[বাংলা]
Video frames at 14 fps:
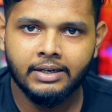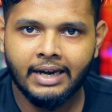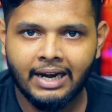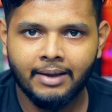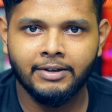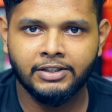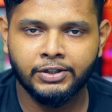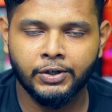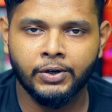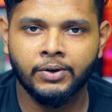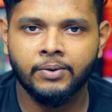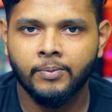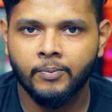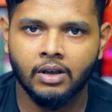
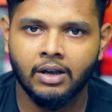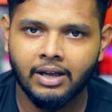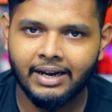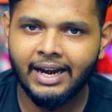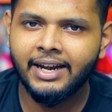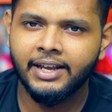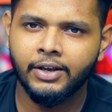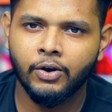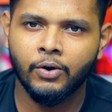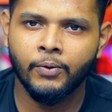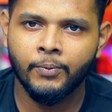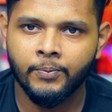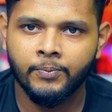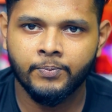টেলিভিশন রেডিও
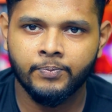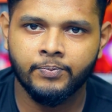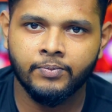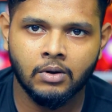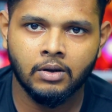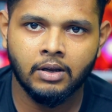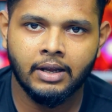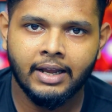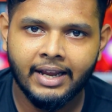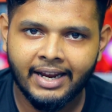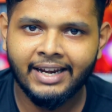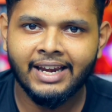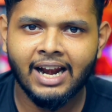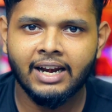
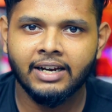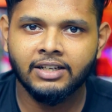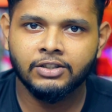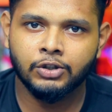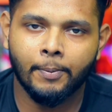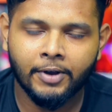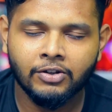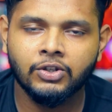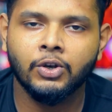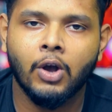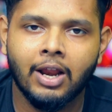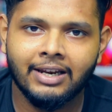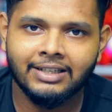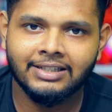ইন্টারনেট সব কিছুই
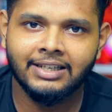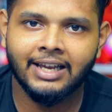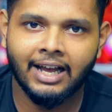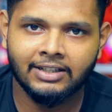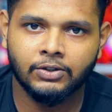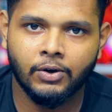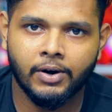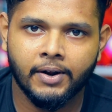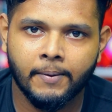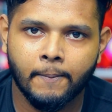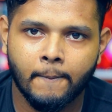ওয়্যারলেসলি কাজ করে